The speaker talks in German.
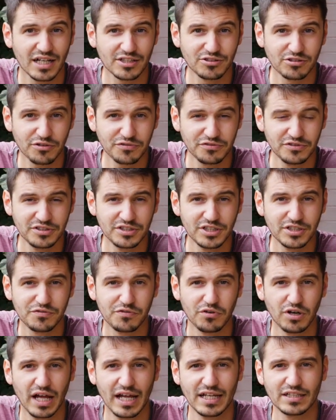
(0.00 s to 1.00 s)
Kartoffeln, die ich
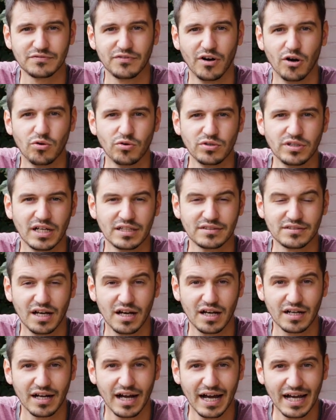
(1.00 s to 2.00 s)
vor etwa 100
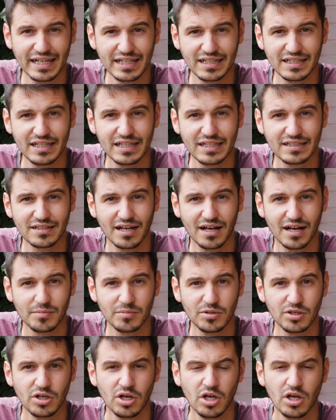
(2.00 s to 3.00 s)
Tagen reingelegt
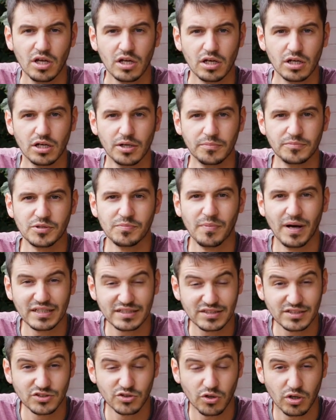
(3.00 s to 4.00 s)
habe. Ähm, die
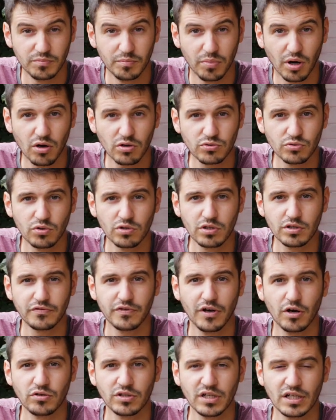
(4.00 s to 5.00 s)
meisten Sorten brauchen
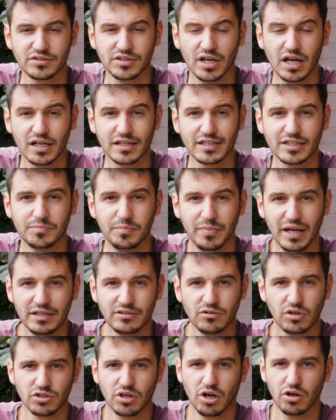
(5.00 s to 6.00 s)
ungefähr 100 Tage. Ich
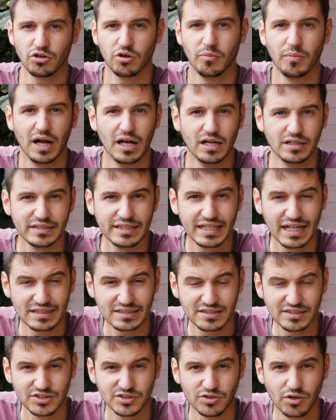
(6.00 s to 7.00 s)
blende euch auch nochmal die
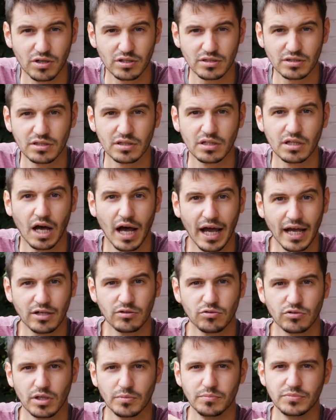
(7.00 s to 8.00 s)
ganzen Sorten
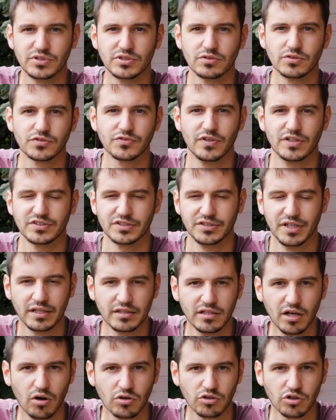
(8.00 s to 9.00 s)
ein oder beziehungsweise
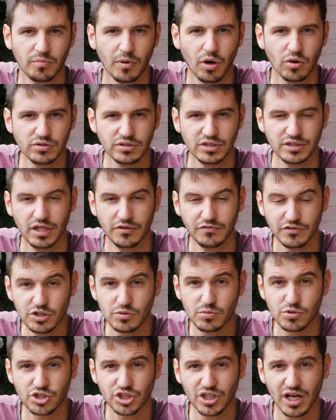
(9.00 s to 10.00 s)
nenne die auch nochmal unten in der
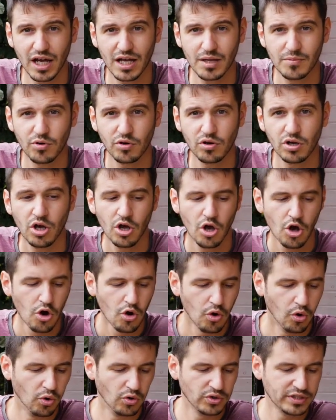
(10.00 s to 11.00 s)
Videobeschreibung.
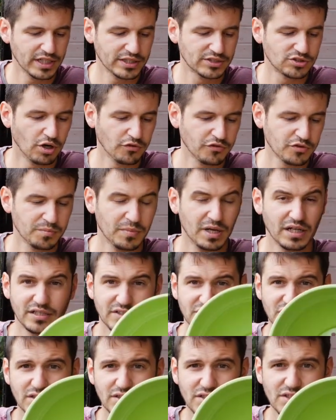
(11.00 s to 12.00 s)
Und jetzt hoffe ich mal,
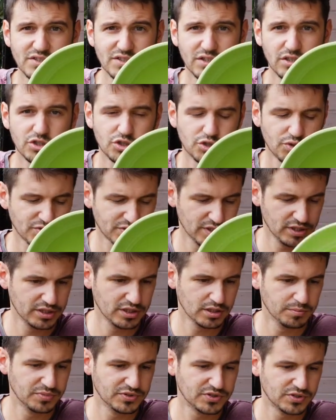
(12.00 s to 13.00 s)
dass ich diese Schüssel
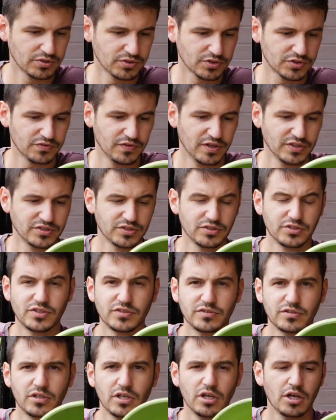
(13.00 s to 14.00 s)
hier beziehungsweise also
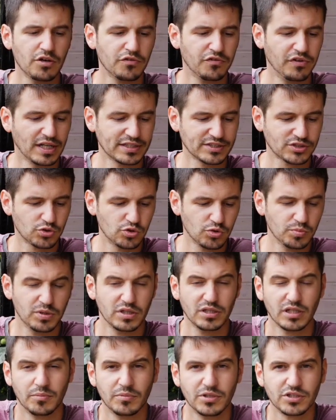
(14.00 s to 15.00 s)
diesen
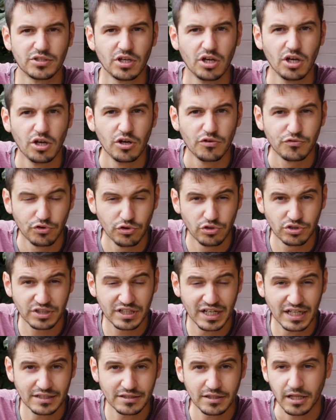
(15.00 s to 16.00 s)
Pflanzkübel damit füllen
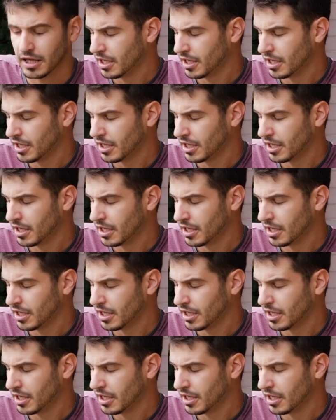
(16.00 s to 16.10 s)
kann.